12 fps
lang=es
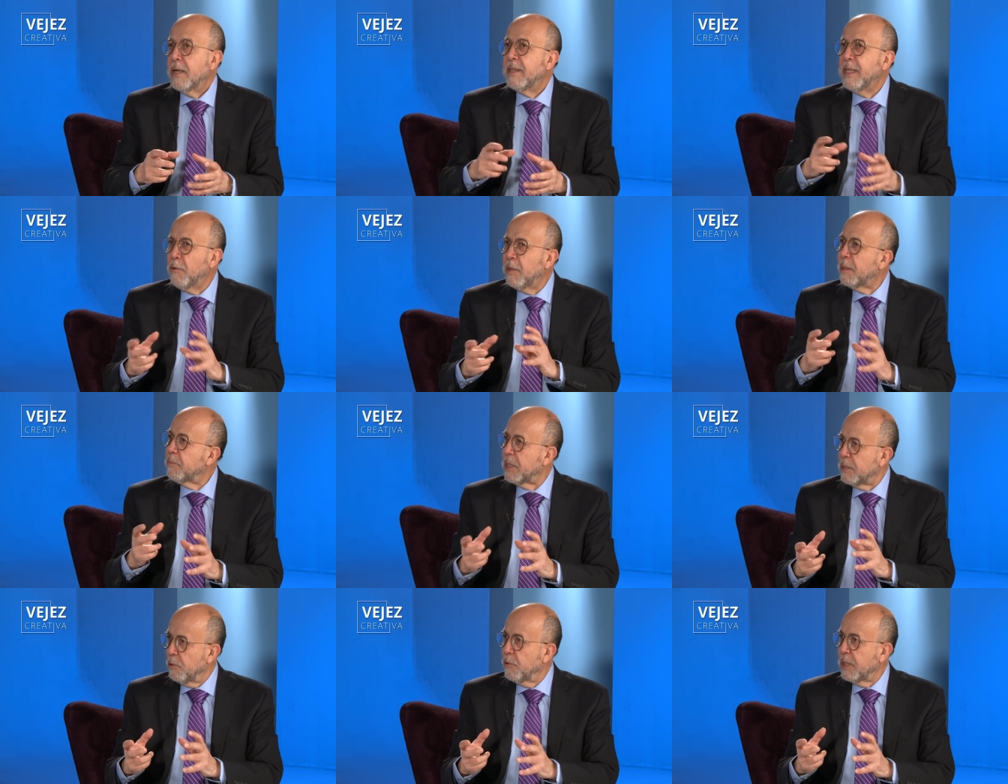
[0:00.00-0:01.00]
Digo
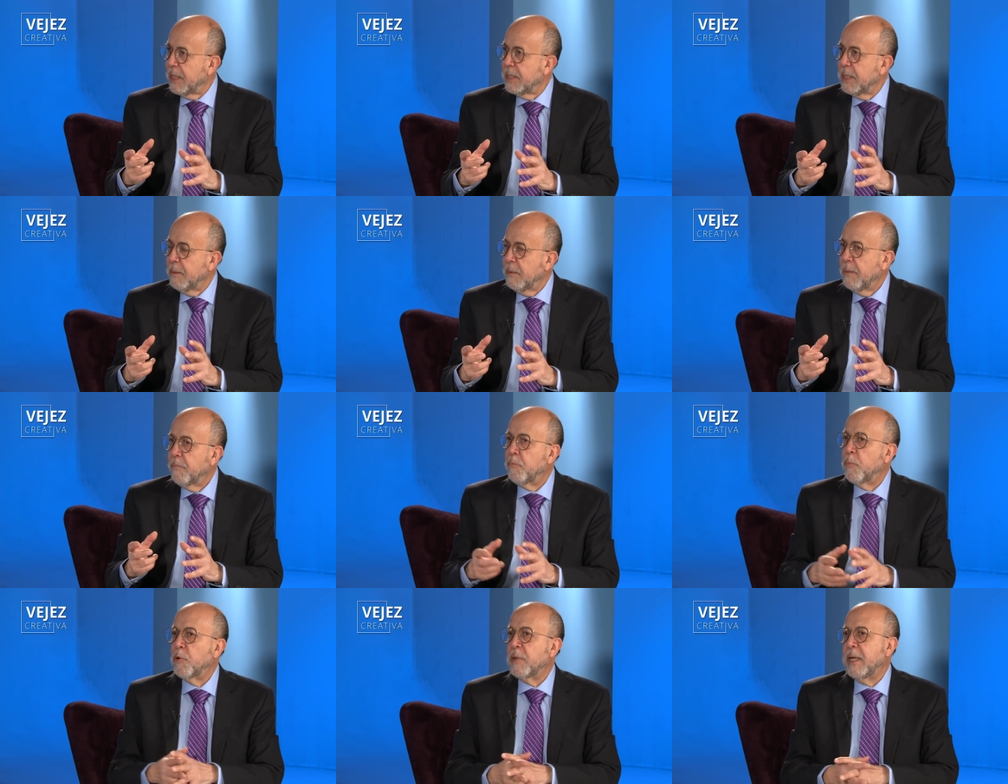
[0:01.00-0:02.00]
adaptación creativa
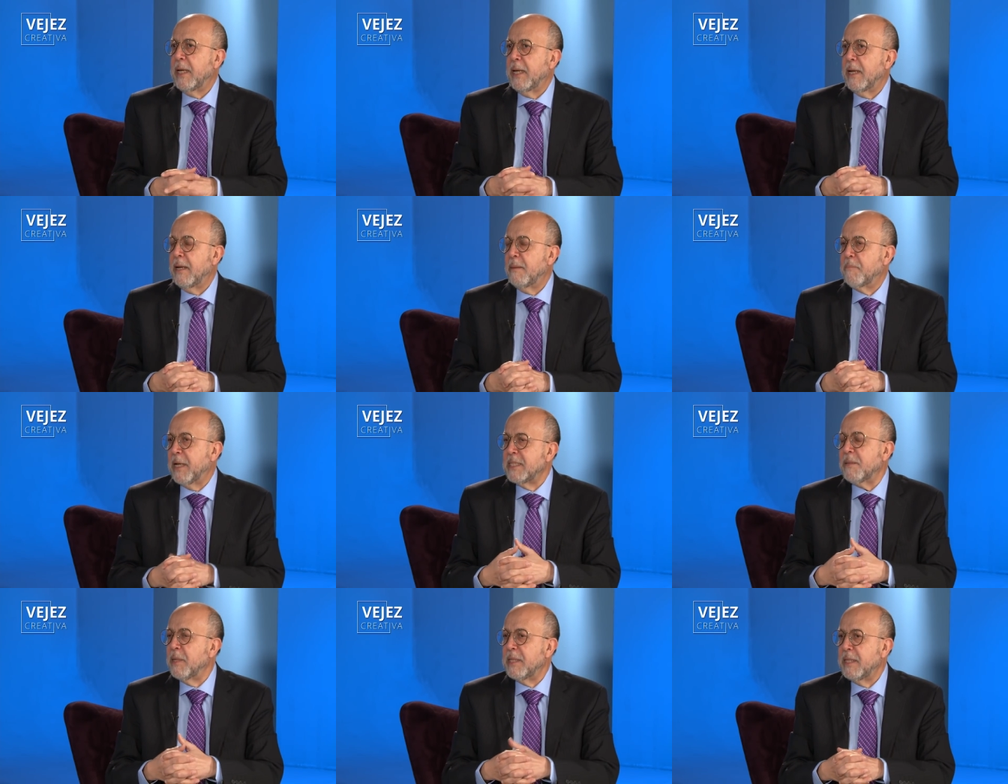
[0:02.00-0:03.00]
porque
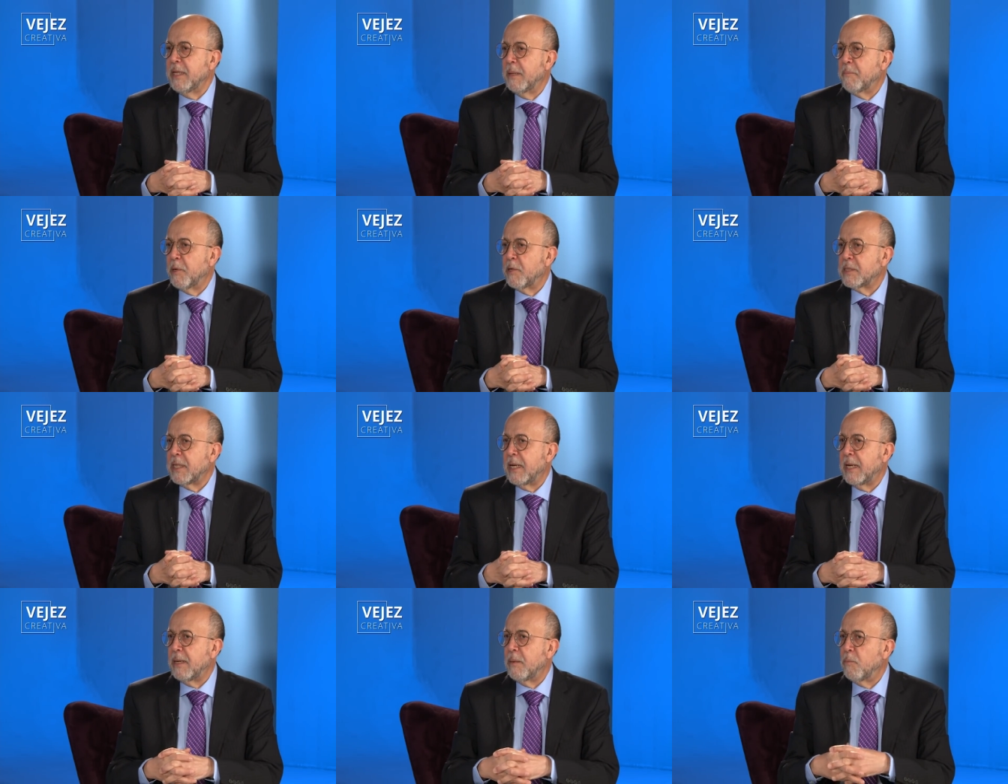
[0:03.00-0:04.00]
Parece mentira, pero hasta
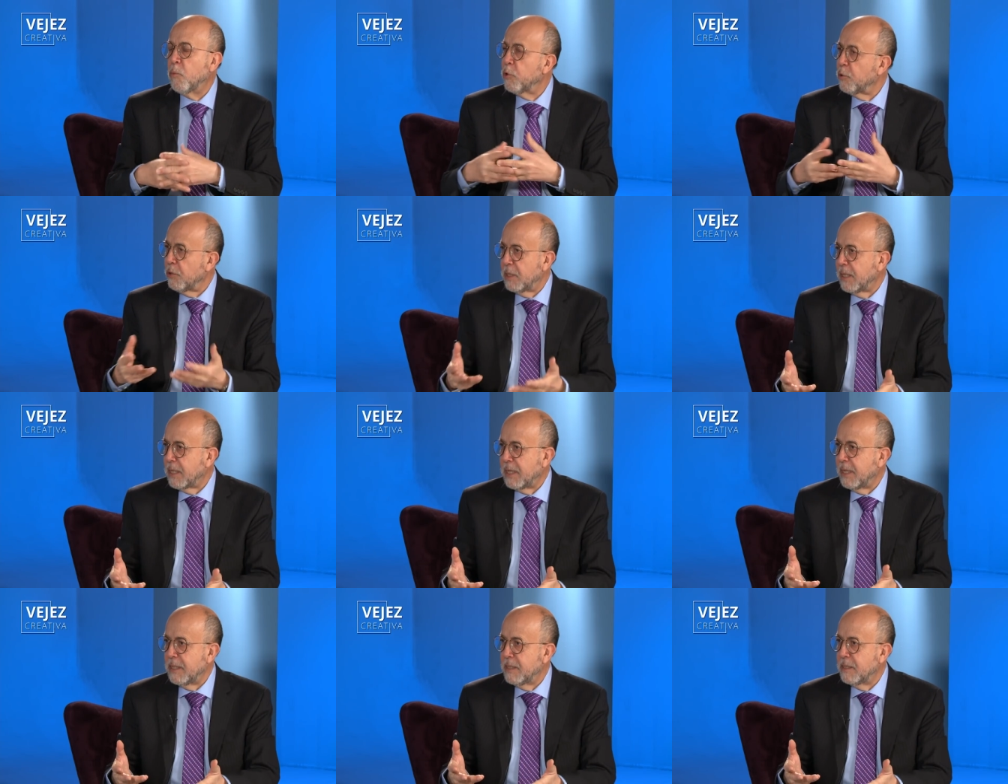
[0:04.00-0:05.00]
el modo de dar
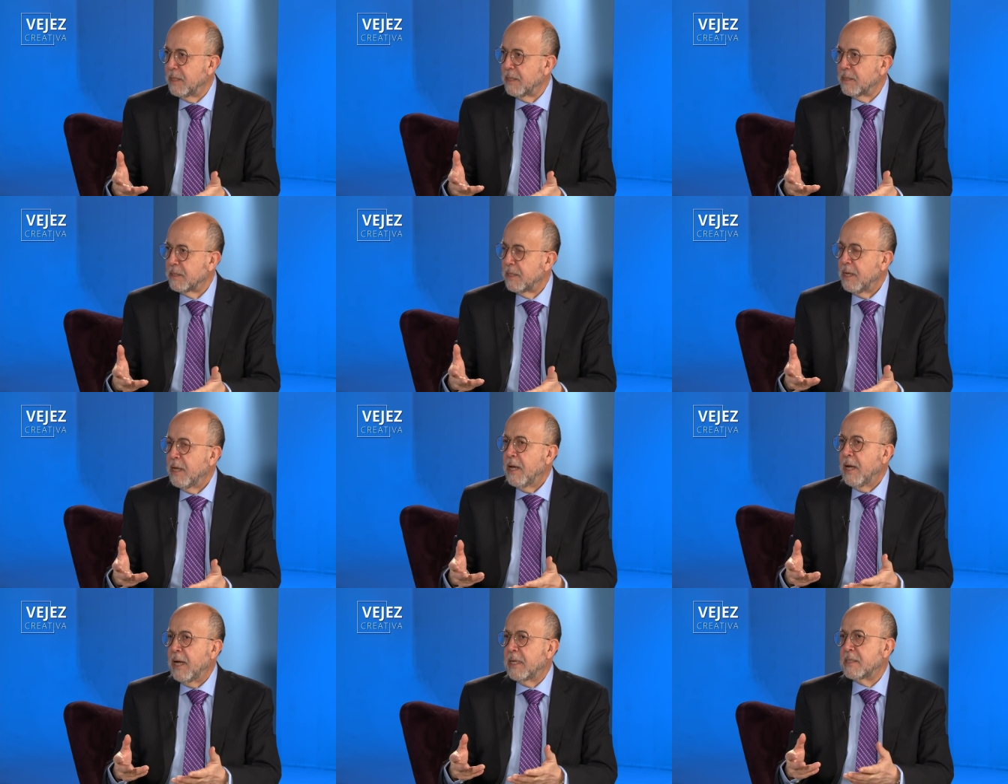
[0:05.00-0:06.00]
caricias,
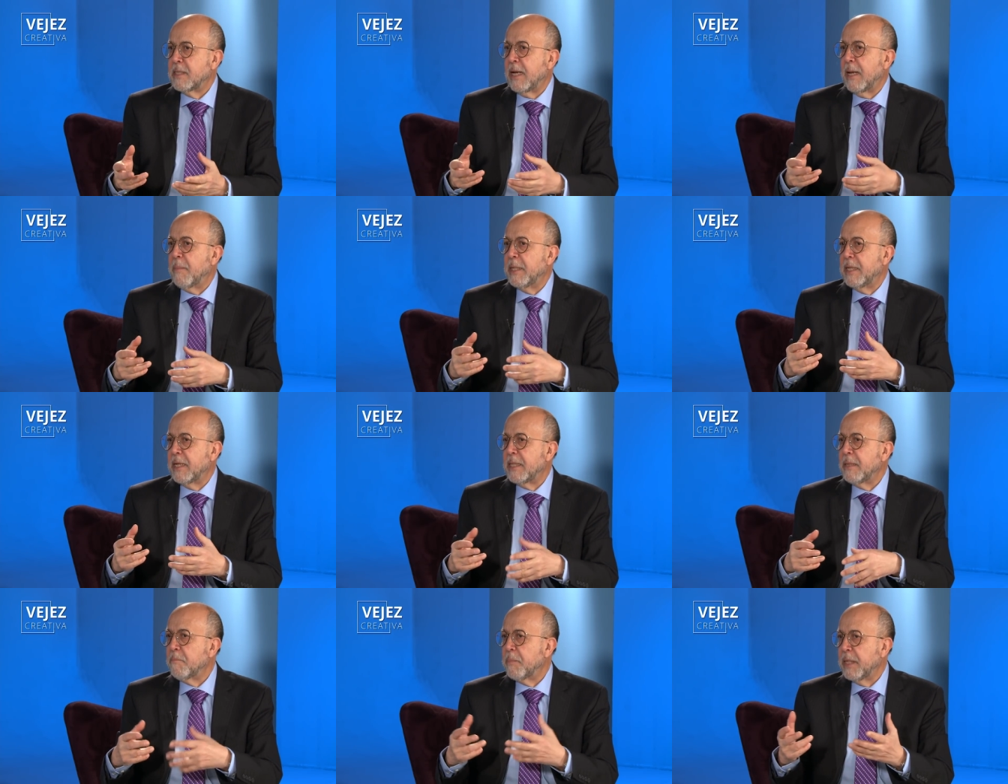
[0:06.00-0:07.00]
hasta la manera
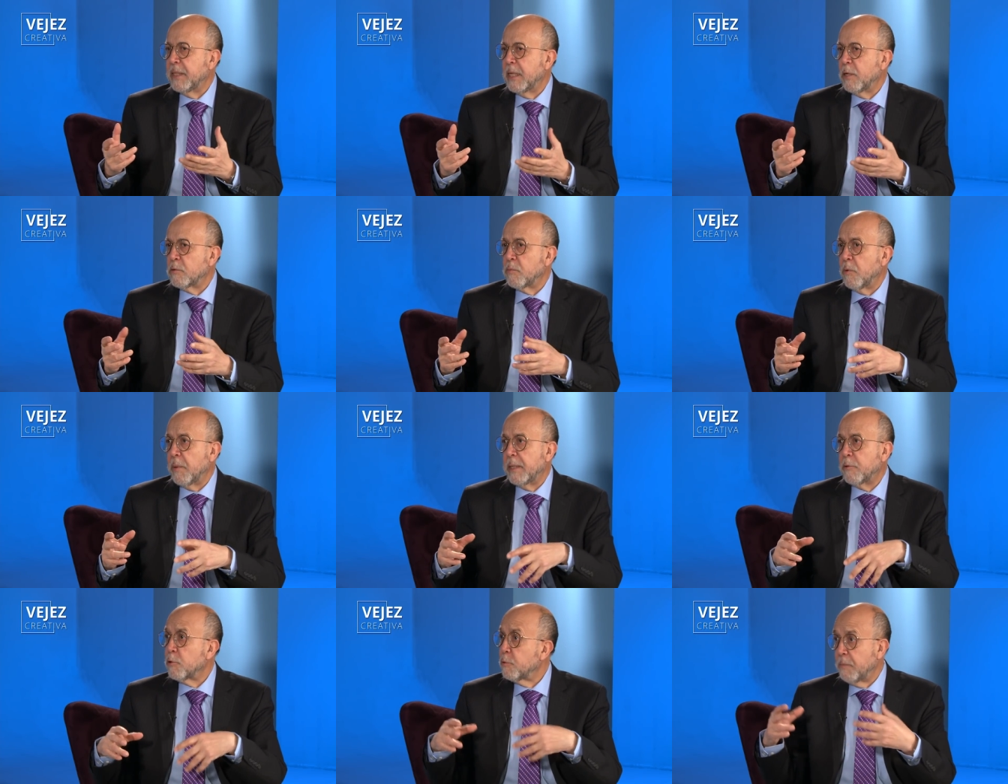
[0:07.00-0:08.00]
de emprender los
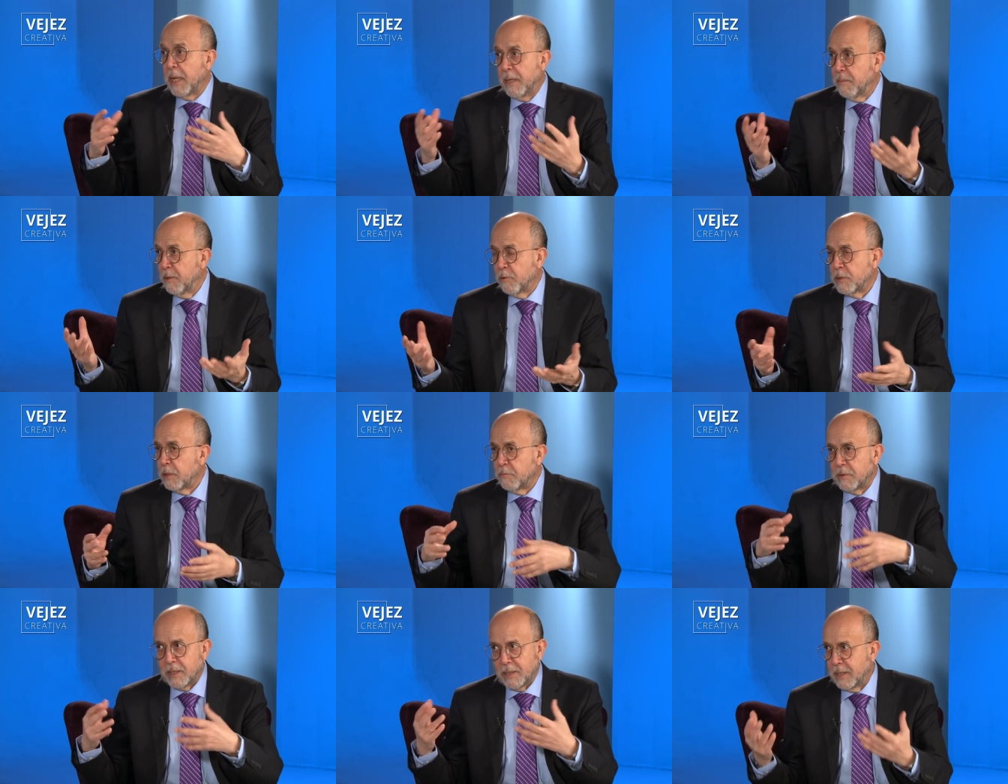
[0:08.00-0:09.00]
movimientos pélvicos en
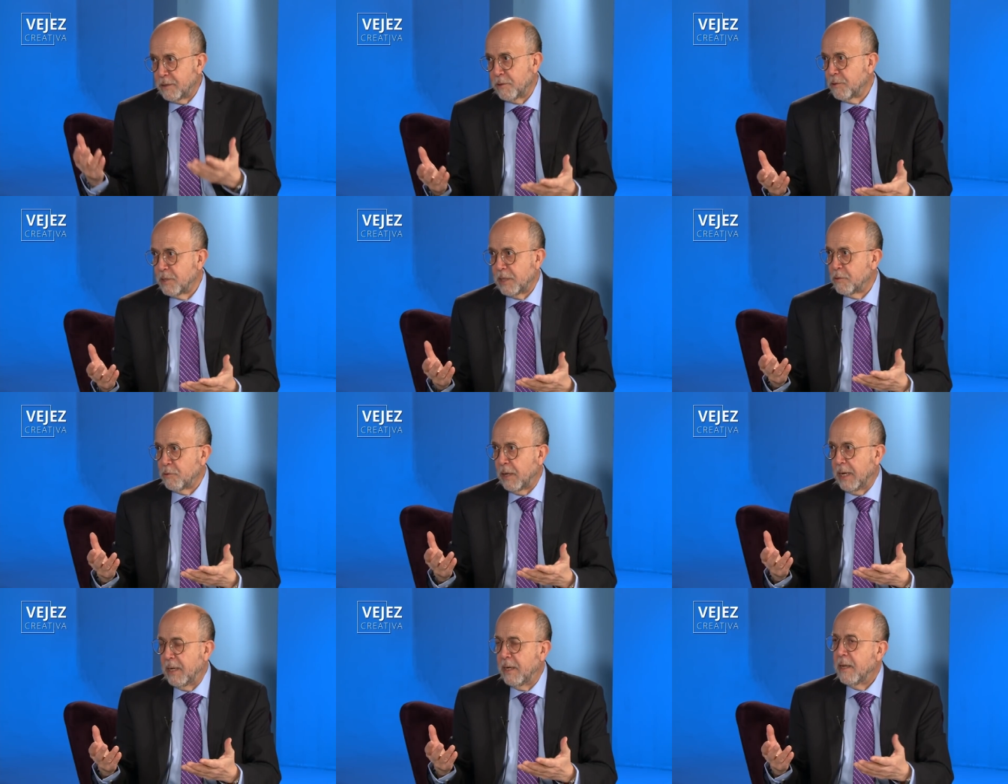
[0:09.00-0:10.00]
una relación
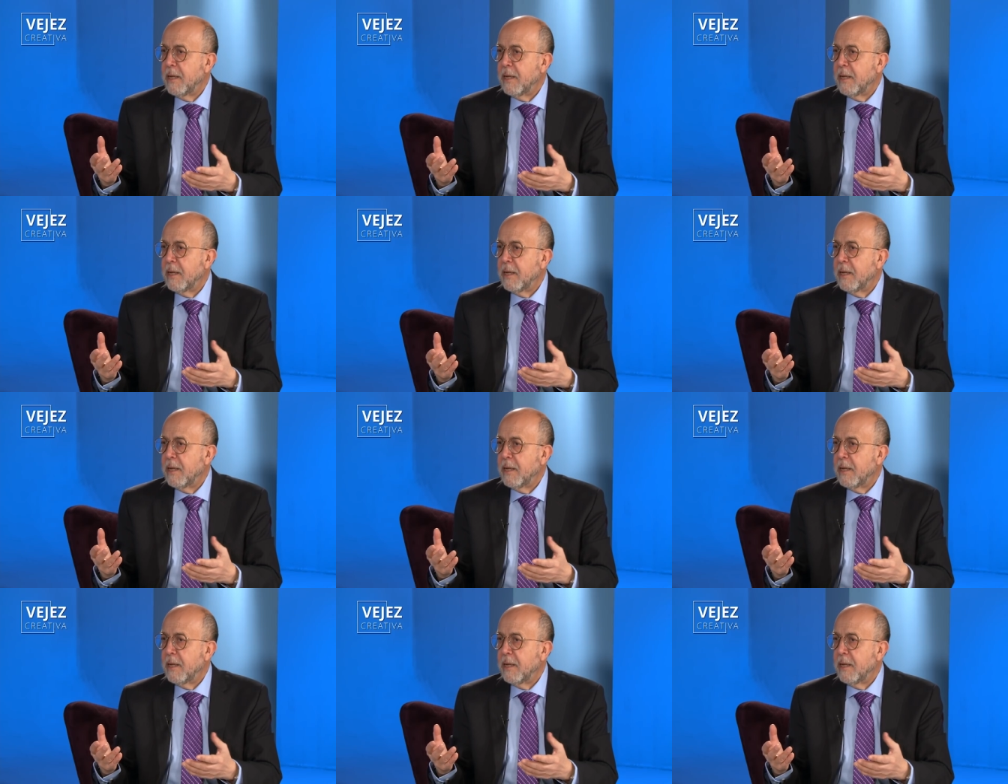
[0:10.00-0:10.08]
sexual,